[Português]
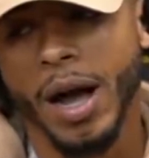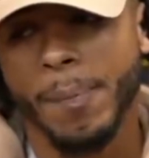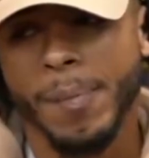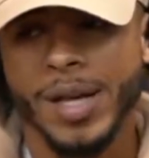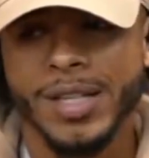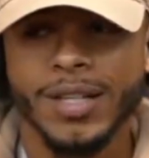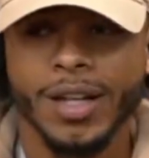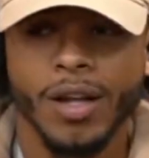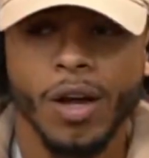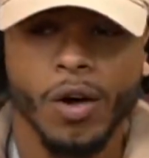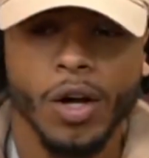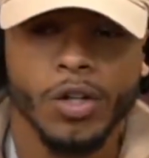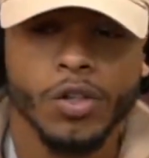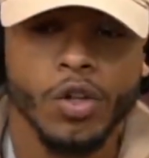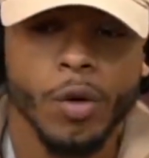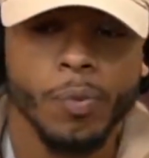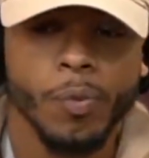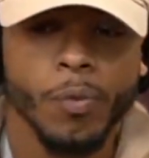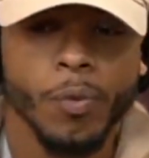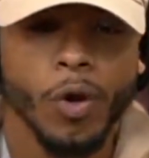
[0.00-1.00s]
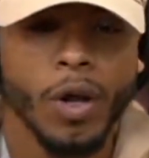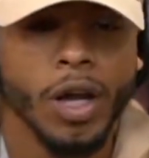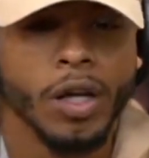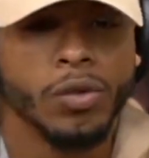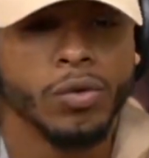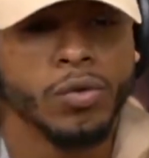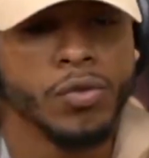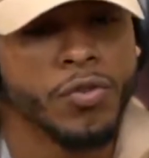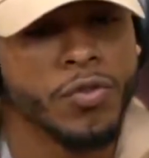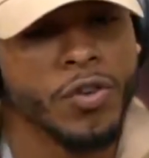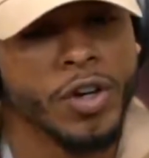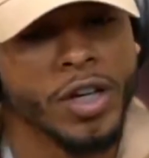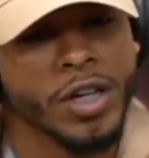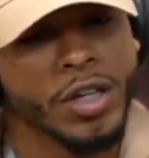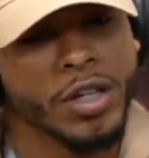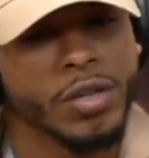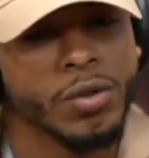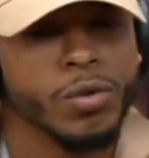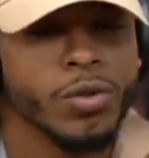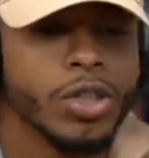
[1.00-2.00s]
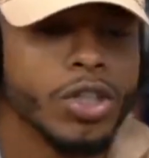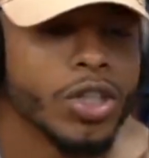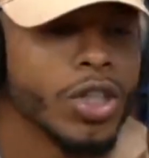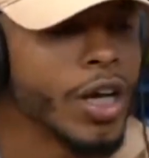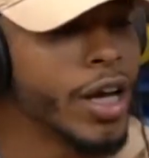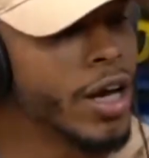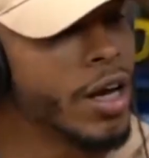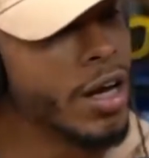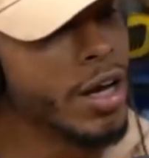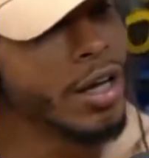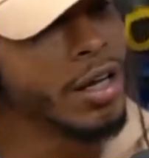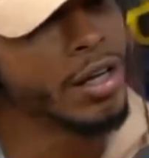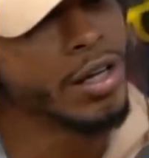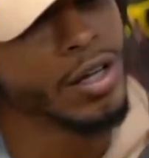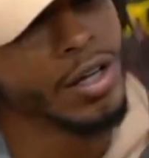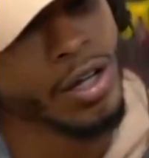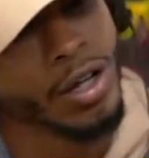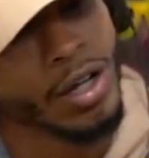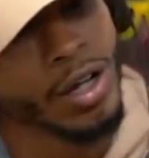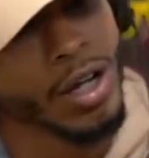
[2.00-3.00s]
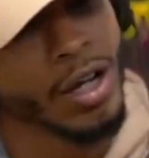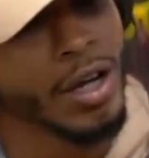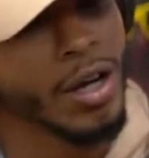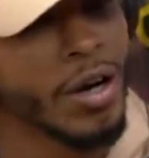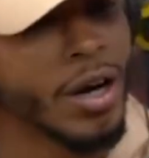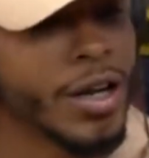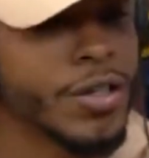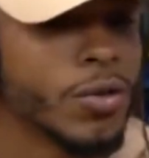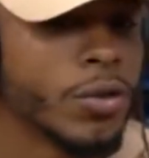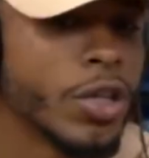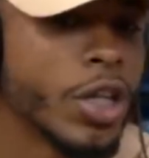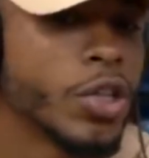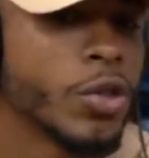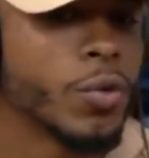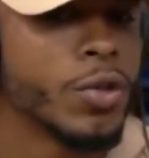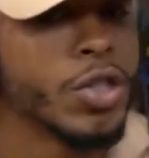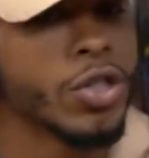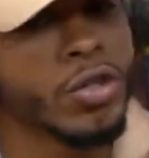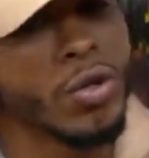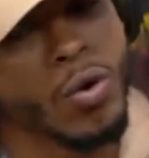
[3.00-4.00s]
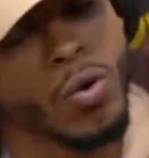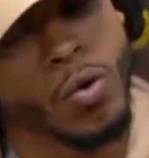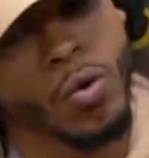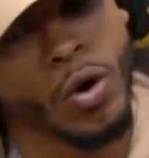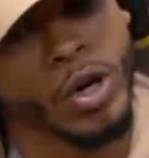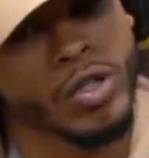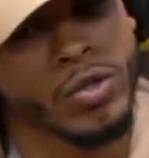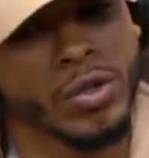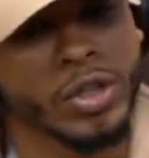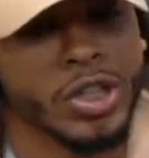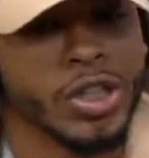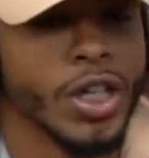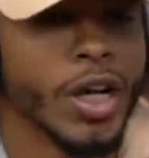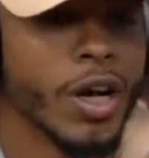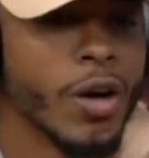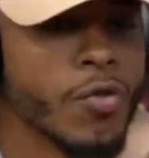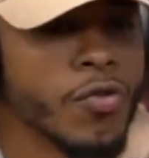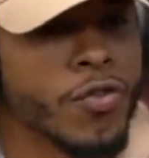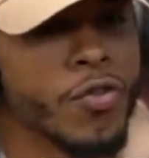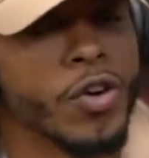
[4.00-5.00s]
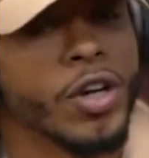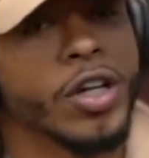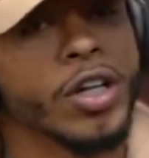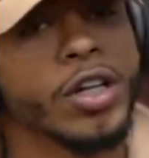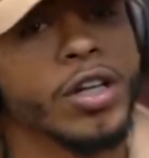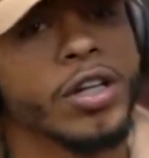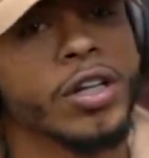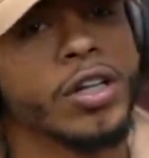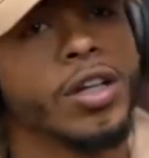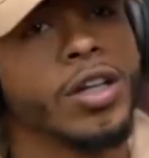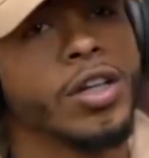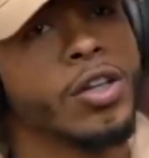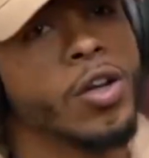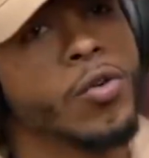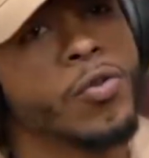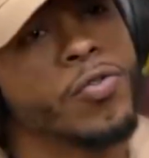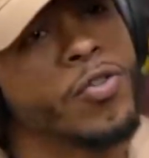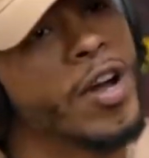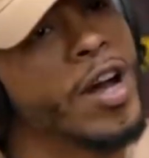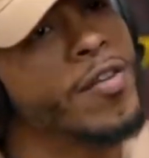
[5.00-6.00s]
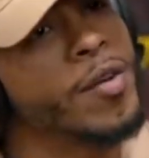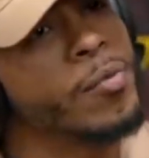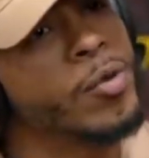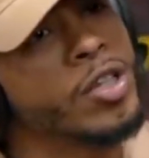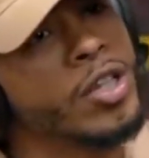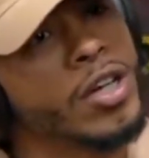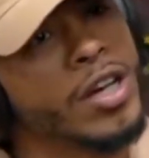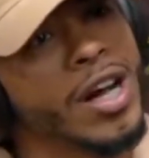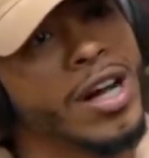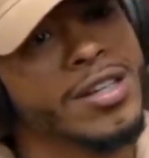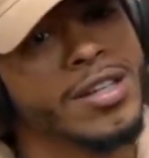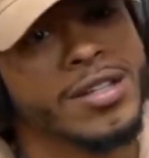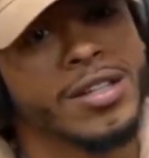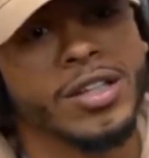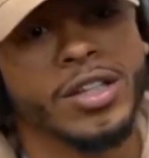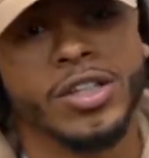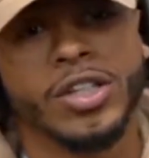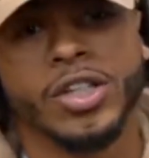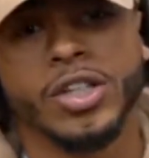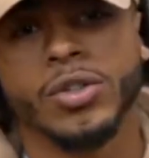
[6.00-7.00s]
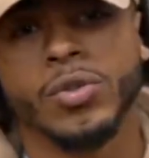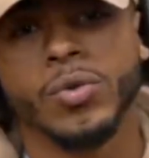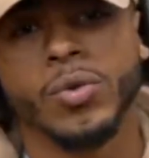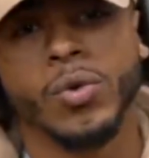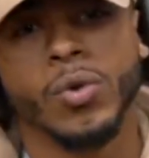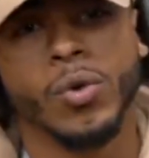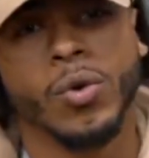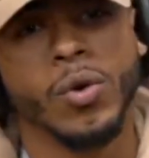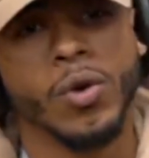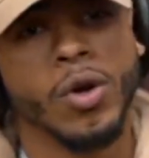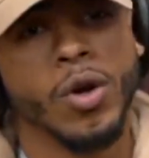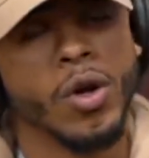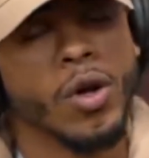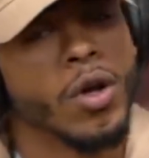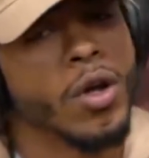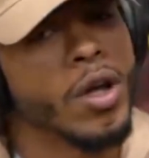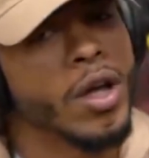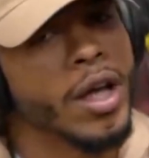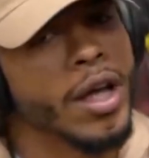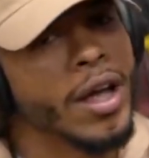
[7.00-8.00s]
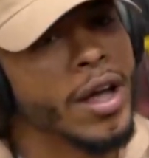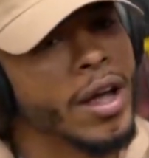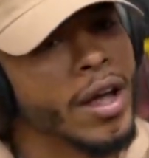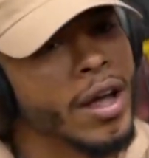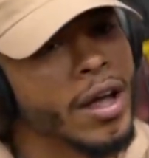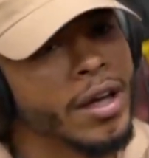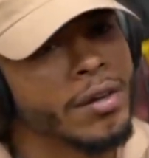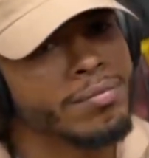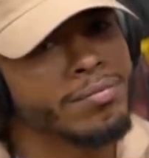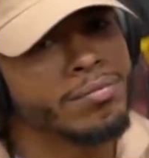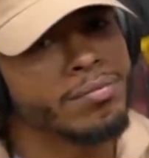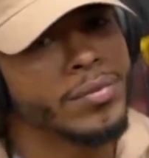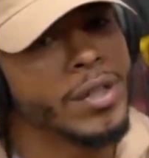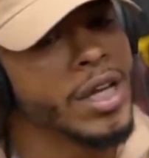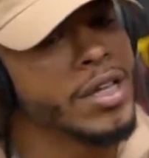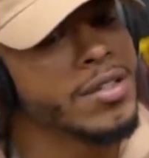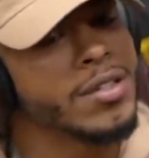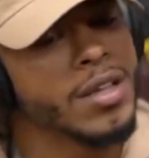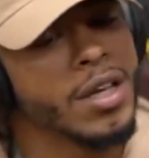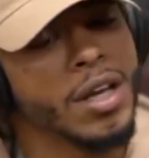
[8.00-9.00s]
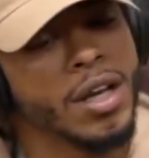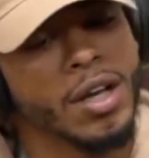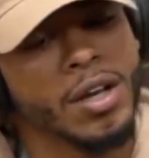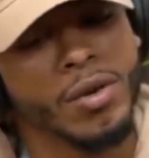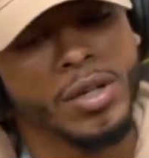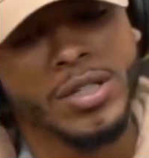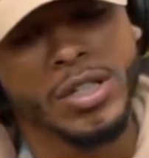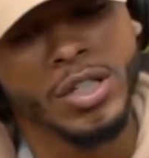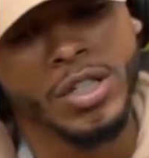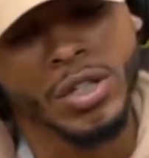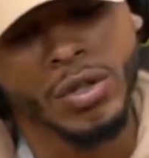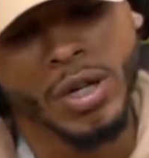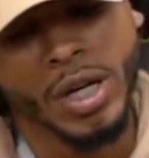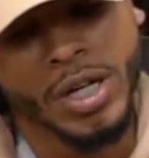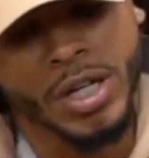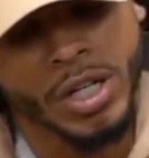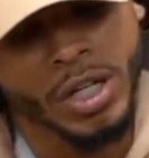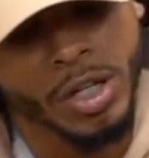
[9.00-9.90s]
a rapaziada olha só pro meu lado no funk, não enxerga as outras coisas que eu gosto, só enxerga o funk. Então eu ficava muito em casa assistindo é, desenho, assistindo